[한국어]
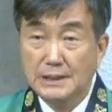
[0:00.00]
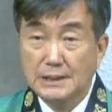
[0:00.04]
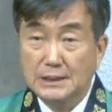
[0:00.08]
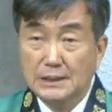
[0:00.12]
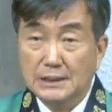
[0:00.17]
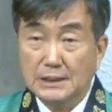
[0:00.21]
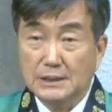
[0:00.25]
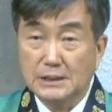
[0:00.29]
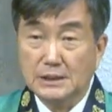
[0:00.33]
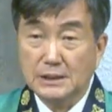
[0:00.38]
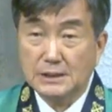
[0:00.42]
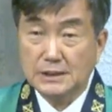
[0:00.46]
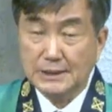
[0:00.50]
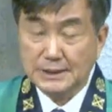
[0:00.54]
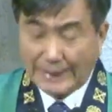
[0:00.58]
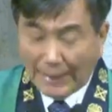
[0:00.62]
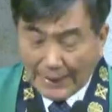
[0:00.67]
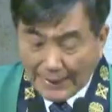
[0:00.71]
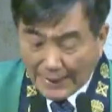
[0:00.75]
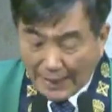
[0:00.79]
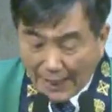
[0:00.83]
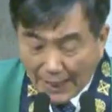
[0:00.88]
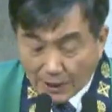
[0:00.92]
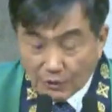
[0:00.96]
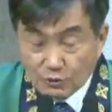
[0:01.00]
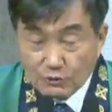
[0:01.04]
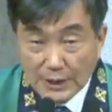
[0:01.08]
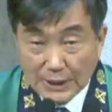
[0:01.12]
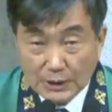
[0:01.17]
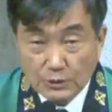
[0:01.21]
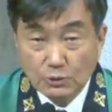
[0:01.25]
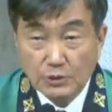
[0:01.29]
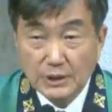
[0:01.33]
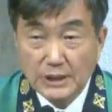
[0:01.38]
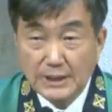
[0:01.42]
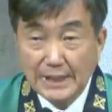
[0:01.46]
그들은 단
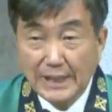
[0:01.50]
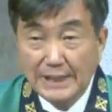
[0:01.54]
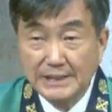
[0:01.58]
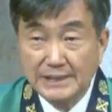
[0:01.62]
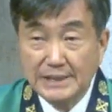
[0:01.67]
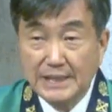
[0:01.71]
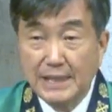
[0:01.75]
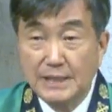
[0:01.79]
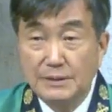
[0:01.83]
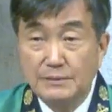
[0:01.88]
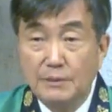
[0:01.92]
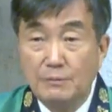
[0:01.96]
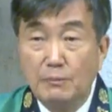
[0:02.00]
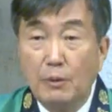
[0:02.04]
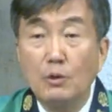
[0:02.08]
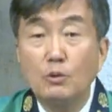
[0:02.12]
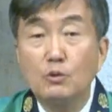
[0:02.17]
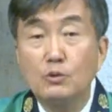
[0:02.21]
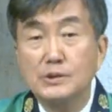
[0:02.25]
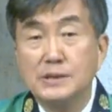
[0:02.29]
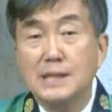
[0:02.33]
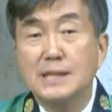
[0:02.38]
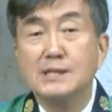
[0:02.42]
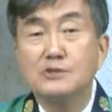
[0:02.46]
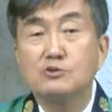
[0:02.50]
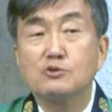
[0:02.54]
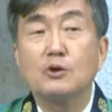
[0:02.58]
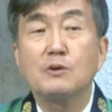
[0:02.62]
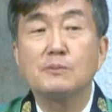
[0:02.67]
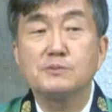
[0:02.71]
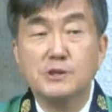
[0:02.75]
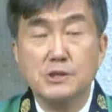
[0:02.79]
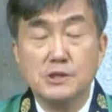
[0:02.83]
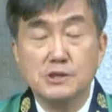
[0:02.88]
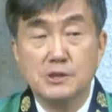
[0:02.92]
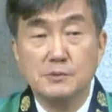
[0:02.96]
하루라도 일하지 않으면 먹고 살 수
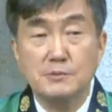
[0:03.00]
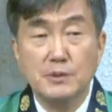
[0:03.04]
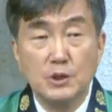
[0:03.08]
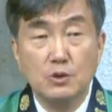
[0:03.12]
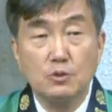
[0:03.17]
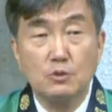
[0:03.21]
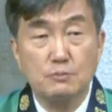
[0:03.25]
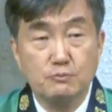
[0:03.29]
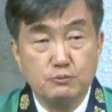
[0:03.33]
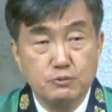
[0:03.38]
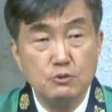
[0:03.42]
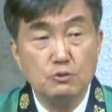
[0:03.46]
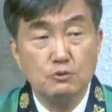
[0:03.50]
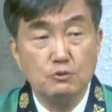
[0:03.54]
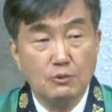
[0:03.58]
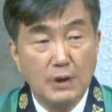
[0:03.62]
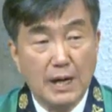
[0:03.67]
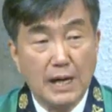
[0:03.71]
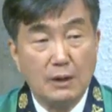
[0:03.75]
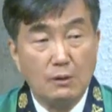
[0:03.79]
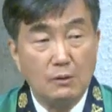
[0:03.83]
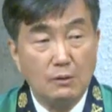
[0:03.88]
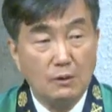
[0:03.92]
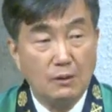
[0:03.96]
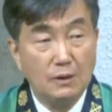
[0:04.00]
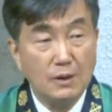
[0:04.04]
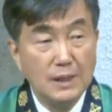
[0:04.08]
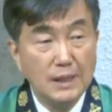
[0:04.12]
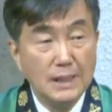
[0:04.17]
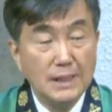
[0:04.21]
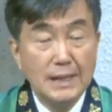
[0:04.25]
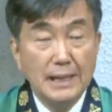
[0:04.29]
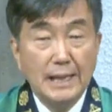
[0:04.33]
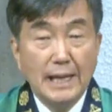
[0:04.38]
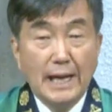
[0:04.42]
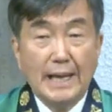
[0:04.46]
없었음에도 불구하고
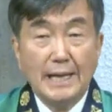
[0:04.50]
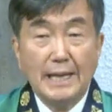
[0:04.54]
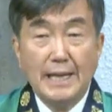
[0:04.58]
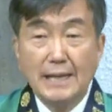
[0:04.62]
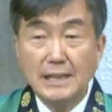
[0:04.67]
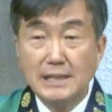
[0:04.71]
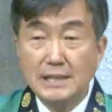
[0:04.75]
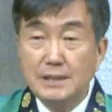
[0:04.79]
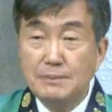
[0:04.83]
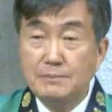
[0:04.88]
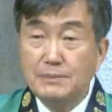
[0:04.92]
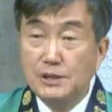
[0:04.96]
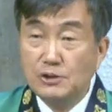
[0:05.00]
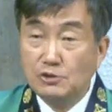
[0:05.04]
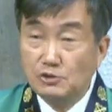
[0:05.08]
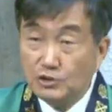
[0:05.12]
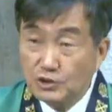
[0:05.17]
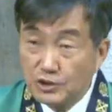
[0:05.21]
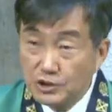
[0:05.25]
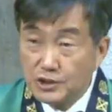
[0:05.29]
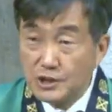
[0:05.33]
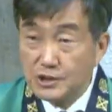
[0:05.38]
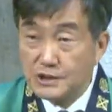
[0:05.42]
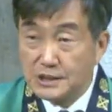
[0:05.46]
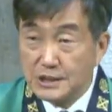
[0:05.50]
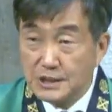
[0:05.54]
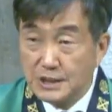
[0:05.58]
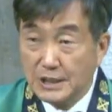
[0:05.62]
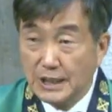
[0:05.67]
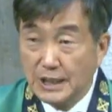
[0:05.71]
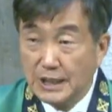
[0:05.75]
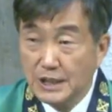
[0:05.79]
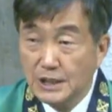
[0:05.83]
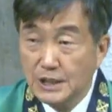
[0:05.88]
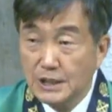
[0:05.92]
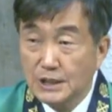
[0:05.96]
하나님이
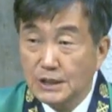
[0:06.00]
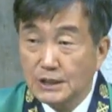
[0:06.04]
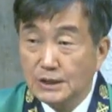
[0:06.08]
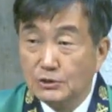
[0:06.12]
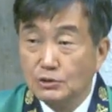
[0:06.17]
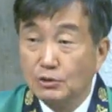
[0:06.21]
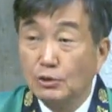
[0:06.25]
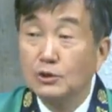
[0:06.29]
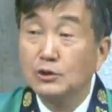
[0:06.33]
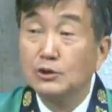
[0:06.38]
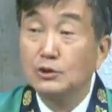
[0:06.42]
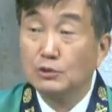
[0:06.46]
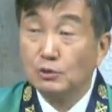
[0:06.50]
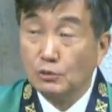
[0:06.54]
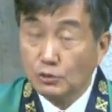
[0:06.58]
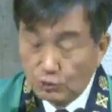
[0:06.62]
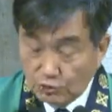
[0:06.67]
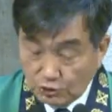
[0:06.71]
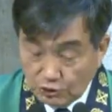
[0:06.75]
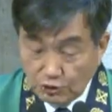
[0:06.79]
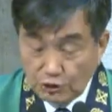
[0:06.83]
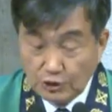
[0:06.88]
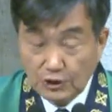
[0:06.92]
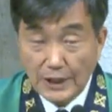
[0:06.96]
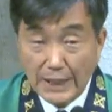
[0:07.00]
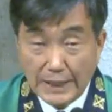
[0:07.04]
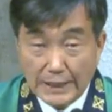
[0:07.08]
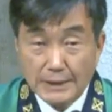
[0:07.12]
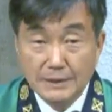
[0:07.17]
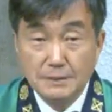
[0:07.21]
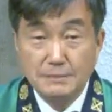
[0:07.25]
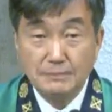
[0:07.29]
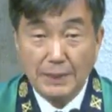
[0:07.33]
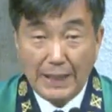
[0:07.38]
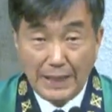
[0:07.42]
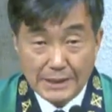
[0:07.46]
쉬셨으니 너희도
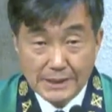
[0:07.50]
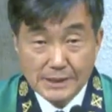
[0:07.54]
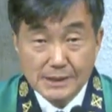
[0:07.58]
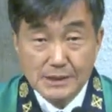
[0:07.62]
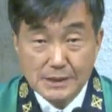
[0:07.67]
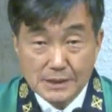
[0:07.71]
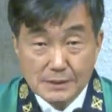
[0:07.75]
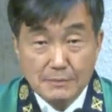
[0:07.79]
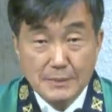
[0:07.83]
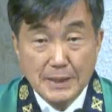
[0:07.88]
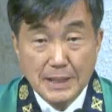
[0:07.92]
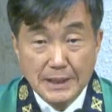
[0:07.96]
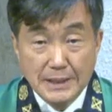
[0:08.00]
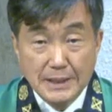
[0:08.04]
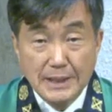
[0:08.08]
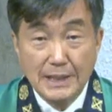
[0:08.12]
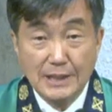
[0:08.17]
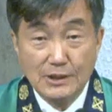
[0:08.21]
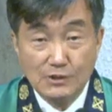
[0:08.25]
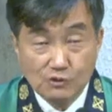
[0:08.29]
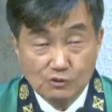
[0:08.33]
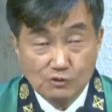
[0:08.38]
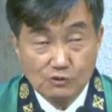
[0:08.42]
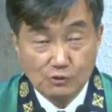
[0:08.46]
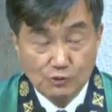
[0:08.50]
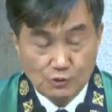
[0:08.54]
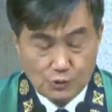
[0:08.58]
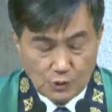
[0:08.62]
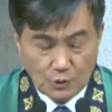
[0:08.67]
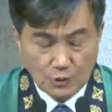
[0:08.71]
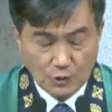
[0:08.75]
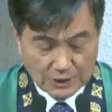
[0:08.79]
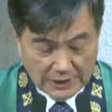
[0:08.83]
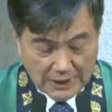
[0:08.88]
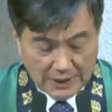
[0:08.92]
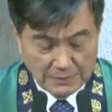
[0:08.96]
쉬라는 말씀에 대한
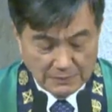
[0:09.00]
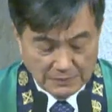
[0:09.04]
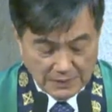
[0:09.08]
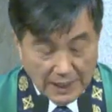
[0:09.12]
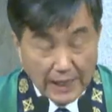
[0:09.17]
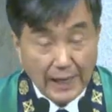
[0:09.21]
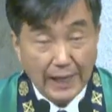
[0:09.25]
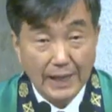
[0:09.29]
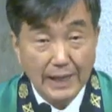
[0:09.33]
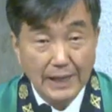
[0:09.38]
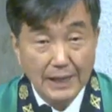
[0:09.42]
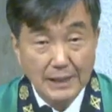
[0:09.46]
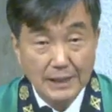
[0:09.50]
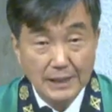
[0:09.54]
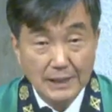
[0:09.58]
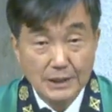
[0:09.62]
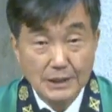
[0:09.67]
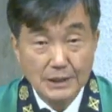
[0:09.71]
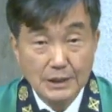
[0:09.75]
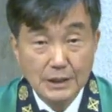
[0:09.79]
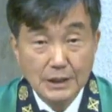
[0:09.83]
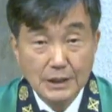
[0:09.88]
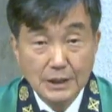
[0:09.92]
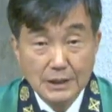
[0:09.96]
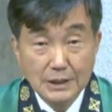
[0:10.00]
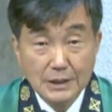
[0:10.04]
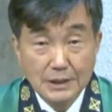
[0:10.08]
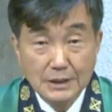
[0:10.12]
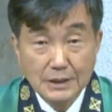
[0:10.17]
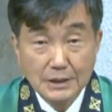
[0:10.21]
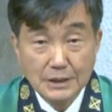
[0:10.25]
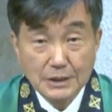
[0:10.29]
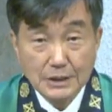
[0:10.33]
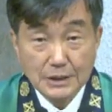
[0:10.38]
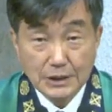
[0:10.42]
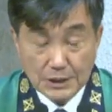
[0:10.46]
순종 때문에
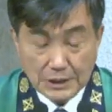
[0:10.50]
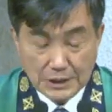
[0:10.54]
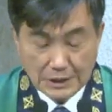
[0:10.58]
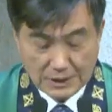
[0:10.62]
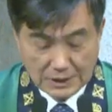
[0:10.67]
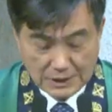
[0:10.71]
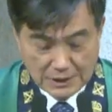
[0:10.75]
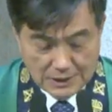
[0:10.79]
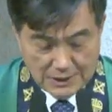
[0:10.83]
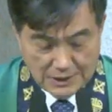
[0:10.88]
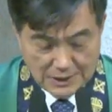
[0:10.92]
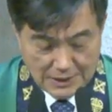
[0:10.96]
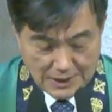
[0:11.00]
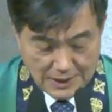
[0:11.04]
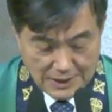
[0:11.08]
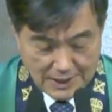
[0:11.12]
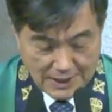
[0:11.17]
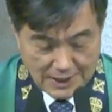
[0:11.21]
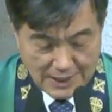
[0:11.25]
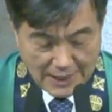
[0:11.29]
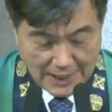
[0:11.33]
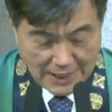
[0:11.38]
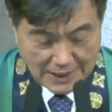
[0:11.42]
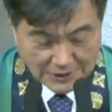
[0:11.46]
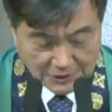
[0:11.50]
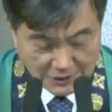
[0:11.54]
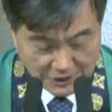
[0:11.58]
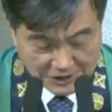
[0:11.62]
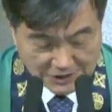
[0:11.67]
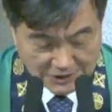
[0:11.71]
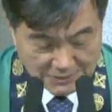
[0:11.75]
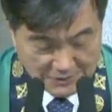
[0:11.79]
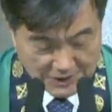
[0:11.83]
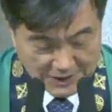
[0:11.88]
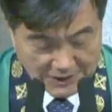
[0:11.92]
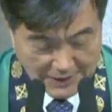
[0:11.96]
그 일을 한
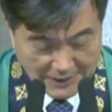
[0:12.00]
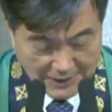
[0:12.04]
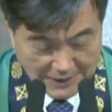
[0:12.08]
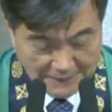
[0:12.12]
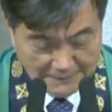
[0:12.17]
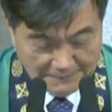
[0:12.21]
것입니다.